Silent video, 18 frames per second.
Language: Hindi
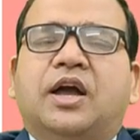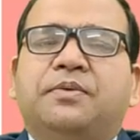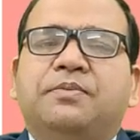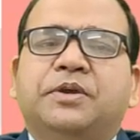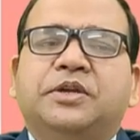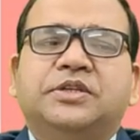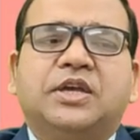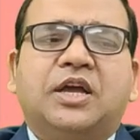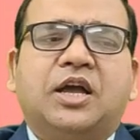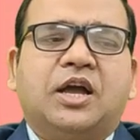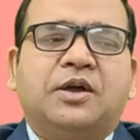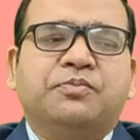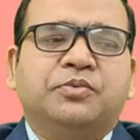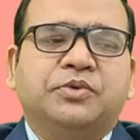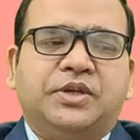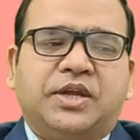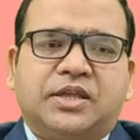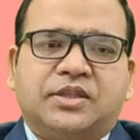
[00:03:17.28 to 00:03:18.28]
हमेशा
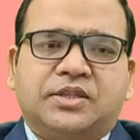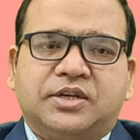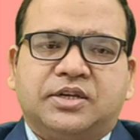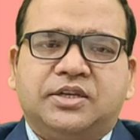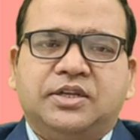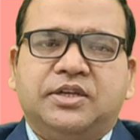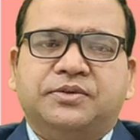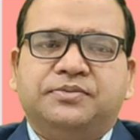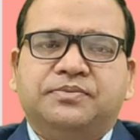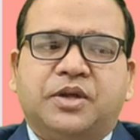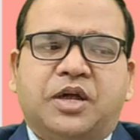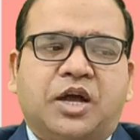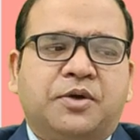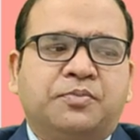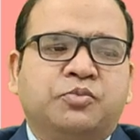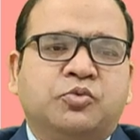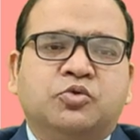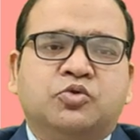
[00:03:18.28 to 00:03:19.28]
आप याद रखिए
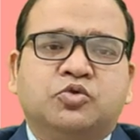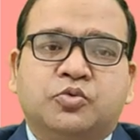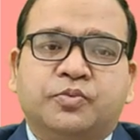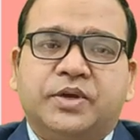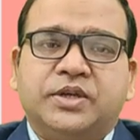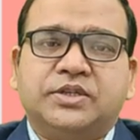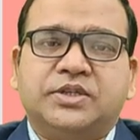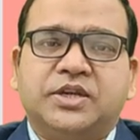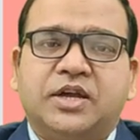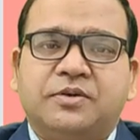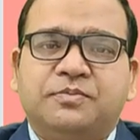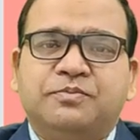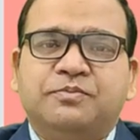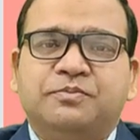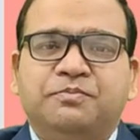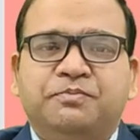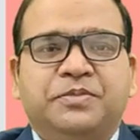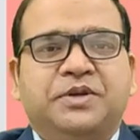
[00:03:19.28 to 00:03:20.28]
आपको सुबह
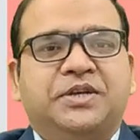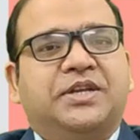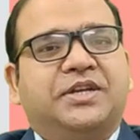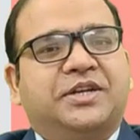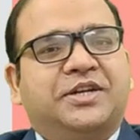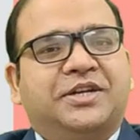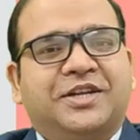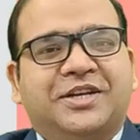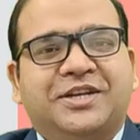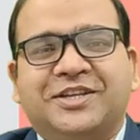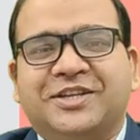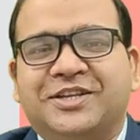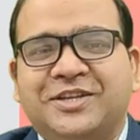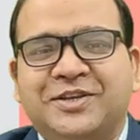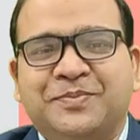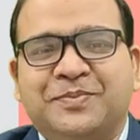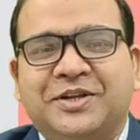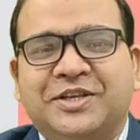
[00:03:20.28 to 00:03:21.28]
शाम मीटिंग अटेंड
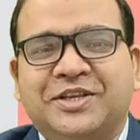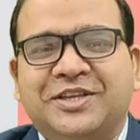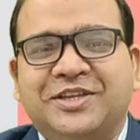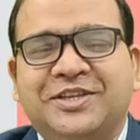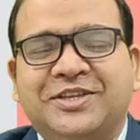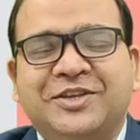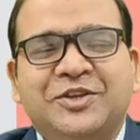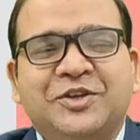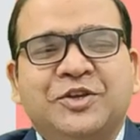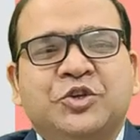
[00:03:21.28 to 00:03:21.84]
करनी पड़ेगी